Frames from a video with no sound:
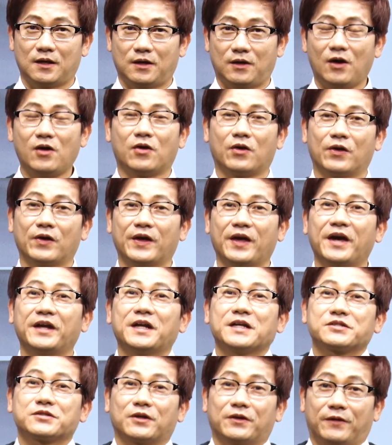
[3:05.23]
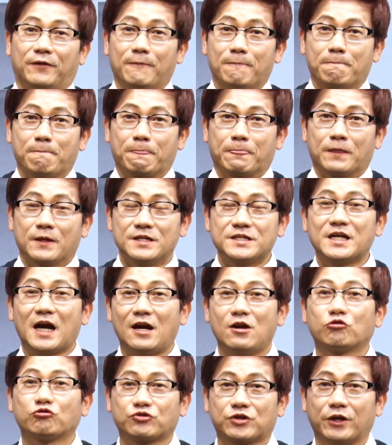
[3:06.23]
어 해냈어요. 이제
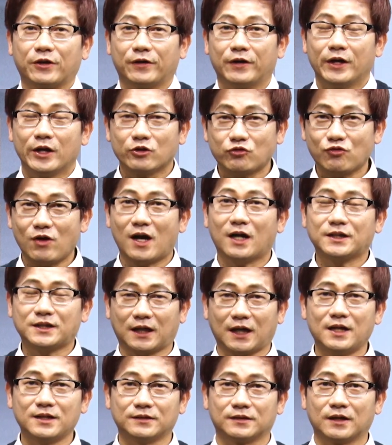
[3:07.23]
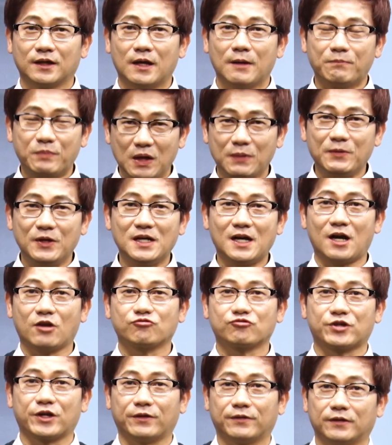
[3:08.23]
알려주세요. 수학을 잘하는 비밀을
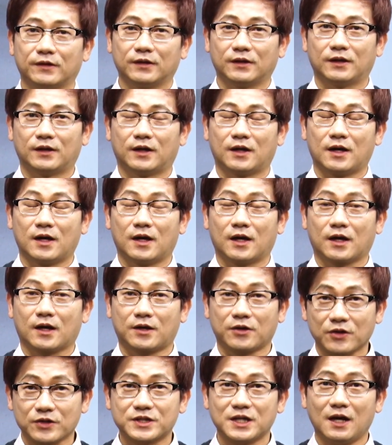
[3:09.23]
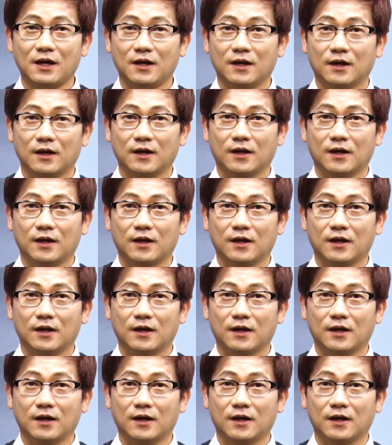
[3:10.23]
알려주세요. 그러자